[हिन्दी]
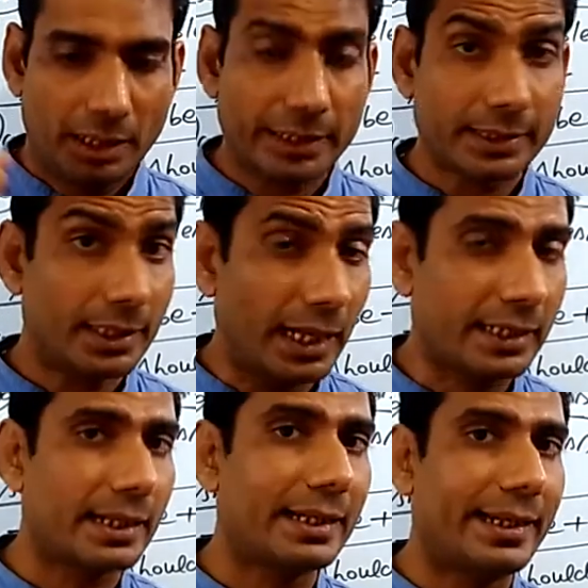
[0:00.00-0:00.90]
लेकिन
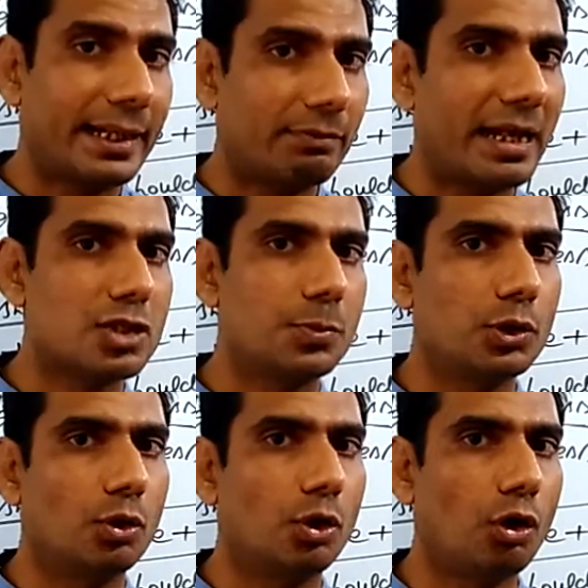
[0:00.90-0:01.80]
अगर एडवाइस
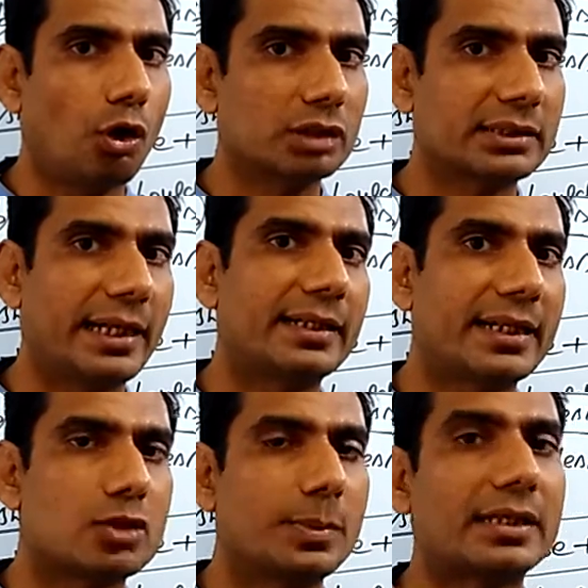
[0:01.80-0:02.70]
भी हो और
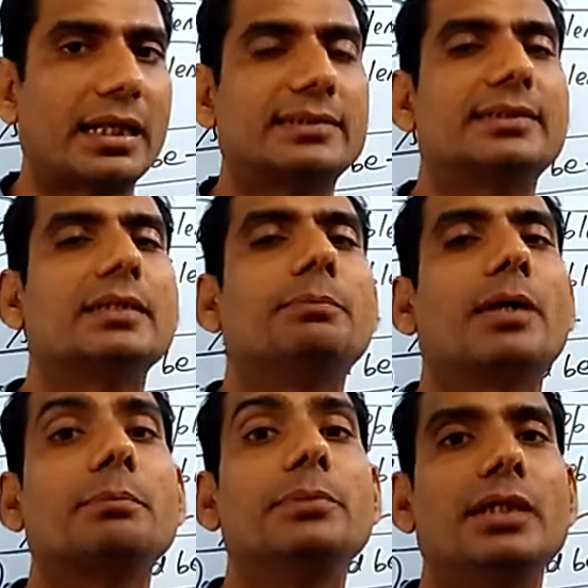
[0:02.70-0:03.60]
सेंटेंस में ट्रांजिटिव
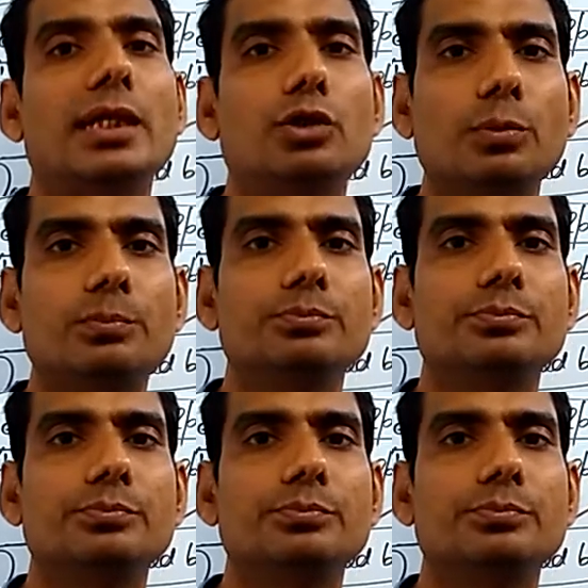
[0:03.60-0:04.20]
वर्ब भी नहीं हो